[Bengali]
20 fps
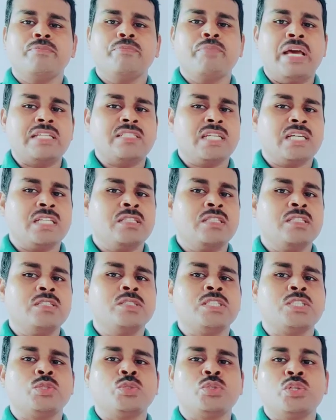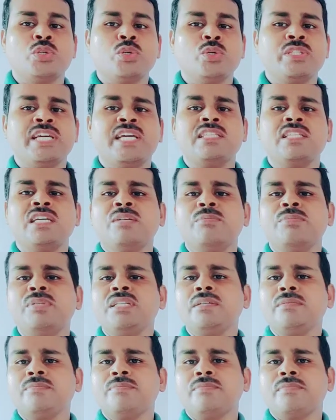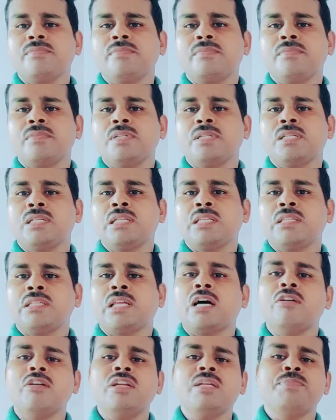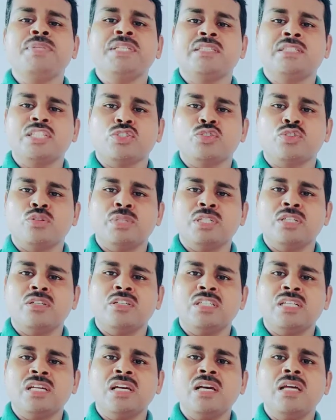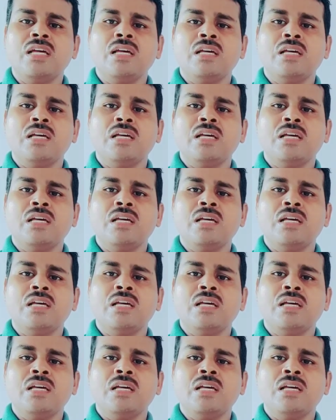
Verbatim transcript: ব্যাসার্ধের দৈর্ঘ্য দেয়া থাকবে তাহলে বৃত্তের সমীকরণটা